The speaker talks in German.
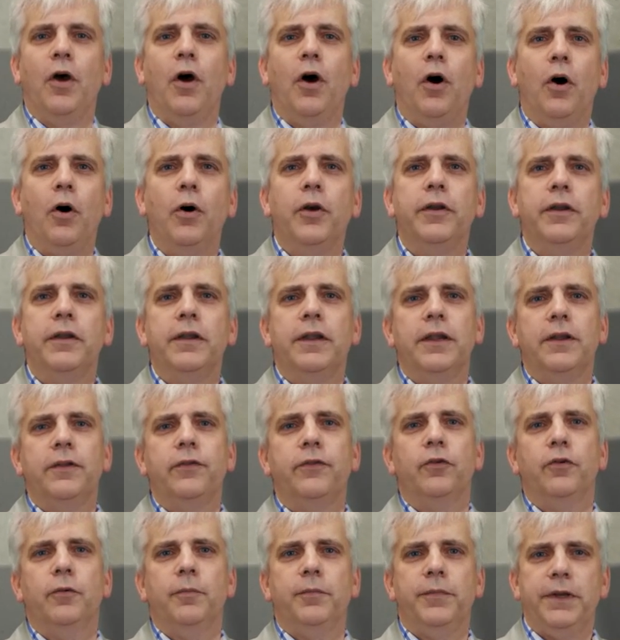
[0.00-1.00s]
Heute geht es
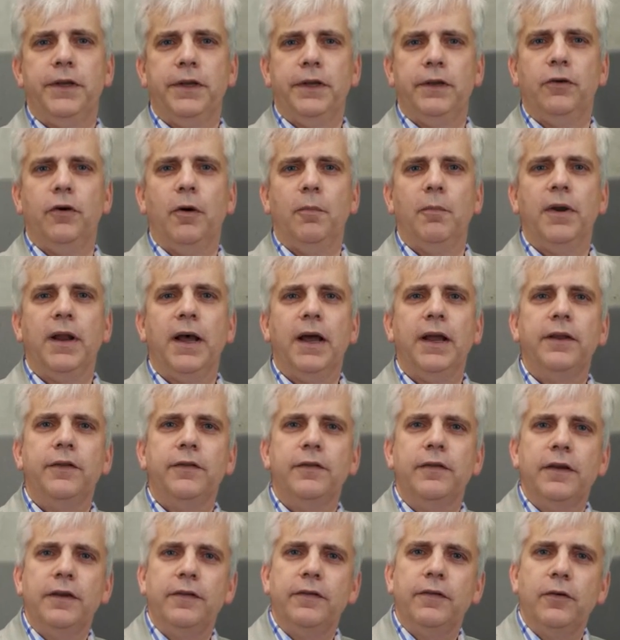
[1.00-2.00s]
um die
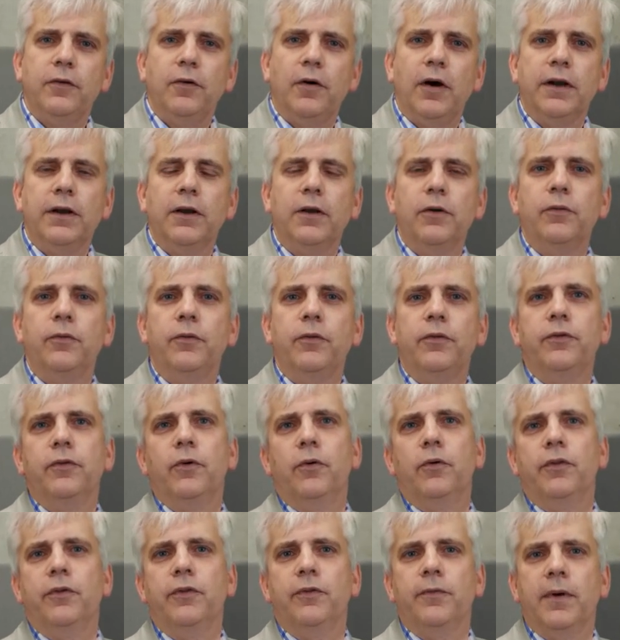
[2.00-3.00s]
Compliance-Risikoanalyse
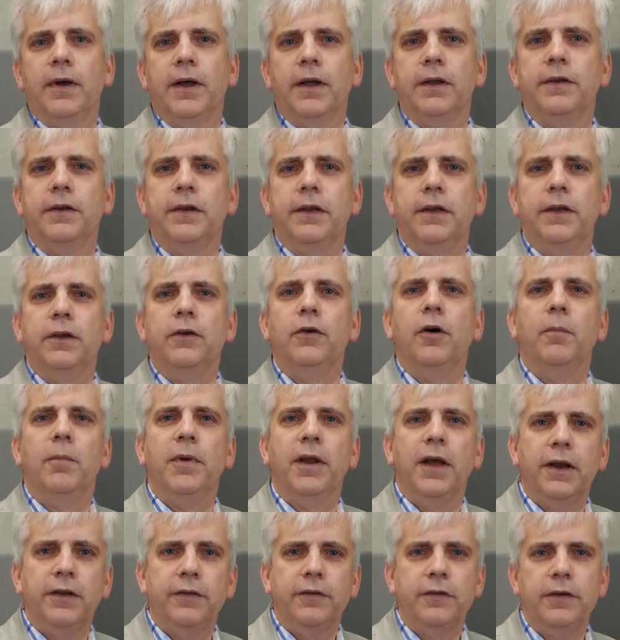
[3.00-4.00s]
und zwar die
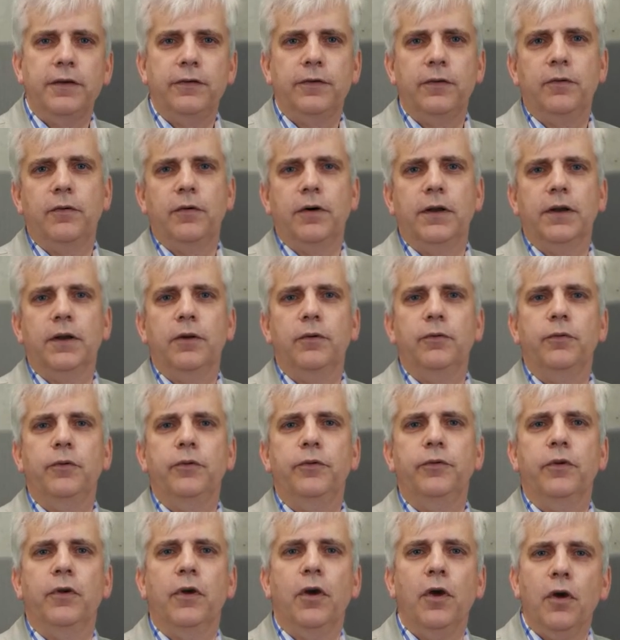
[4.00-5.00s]

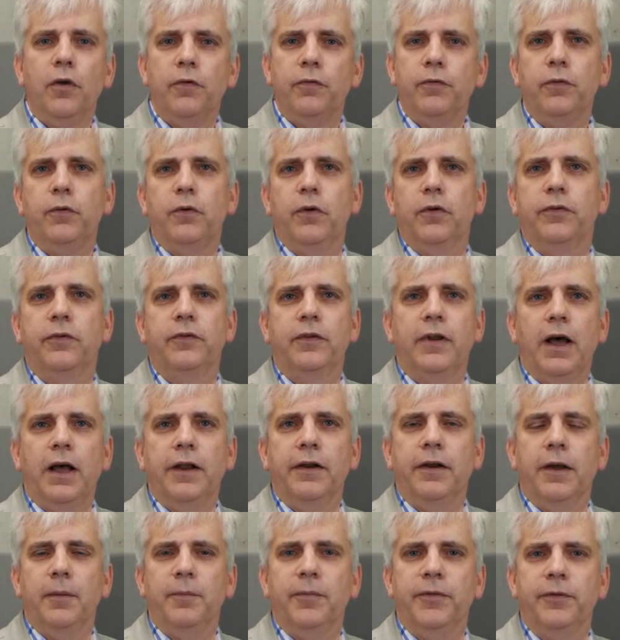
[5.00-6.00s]
Compliance-Risikoanalyse für
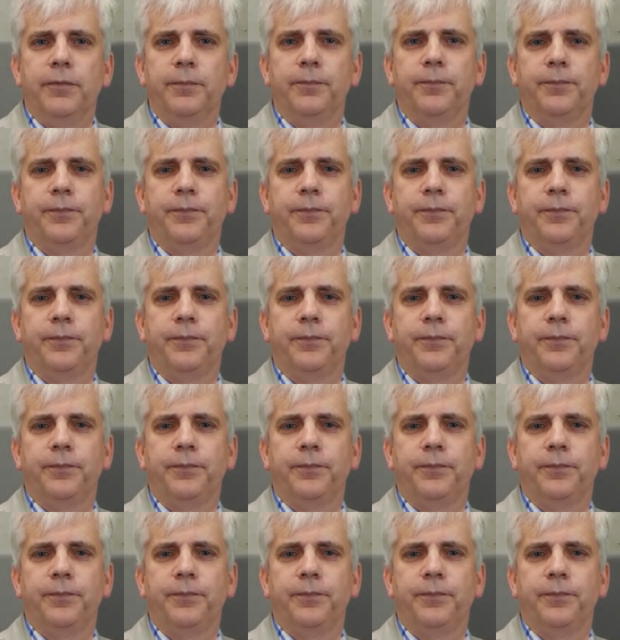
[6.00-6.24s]
Startups.